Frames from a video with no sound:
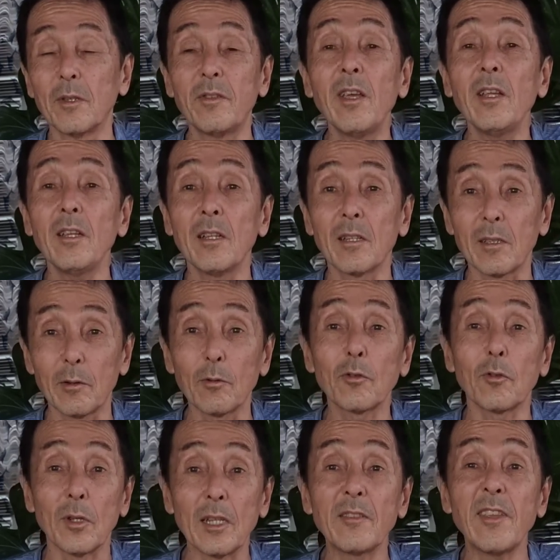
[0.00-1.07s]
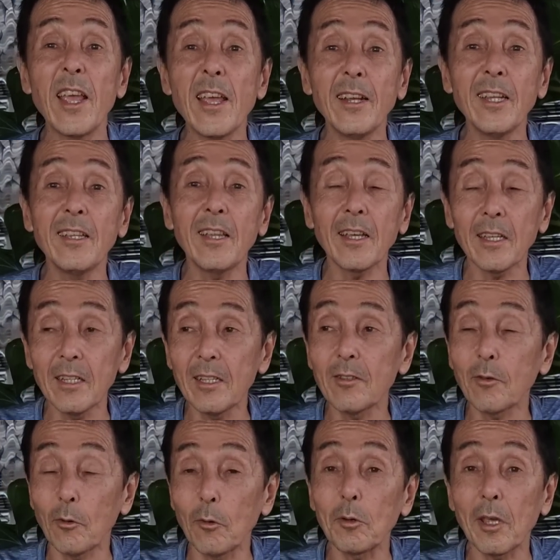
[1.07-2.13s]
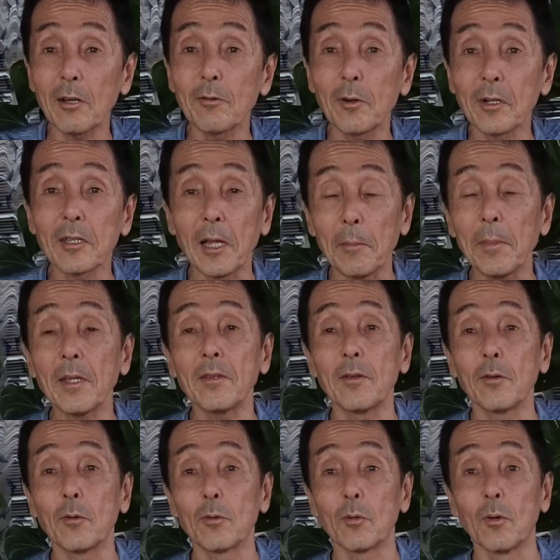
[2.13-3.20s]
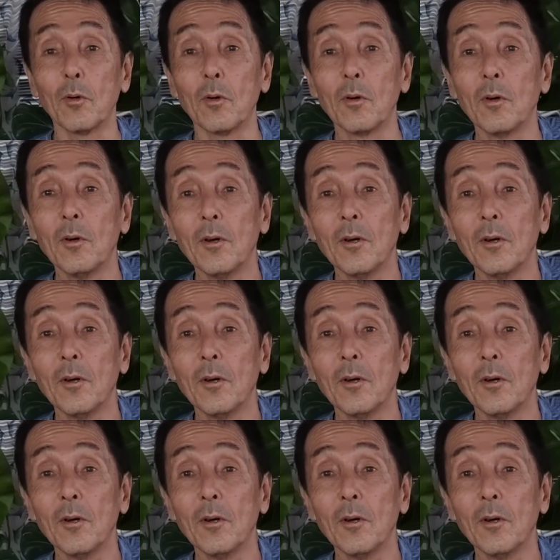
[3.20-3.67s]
生理なんて嘘で、生理的にその客がダメっていうこと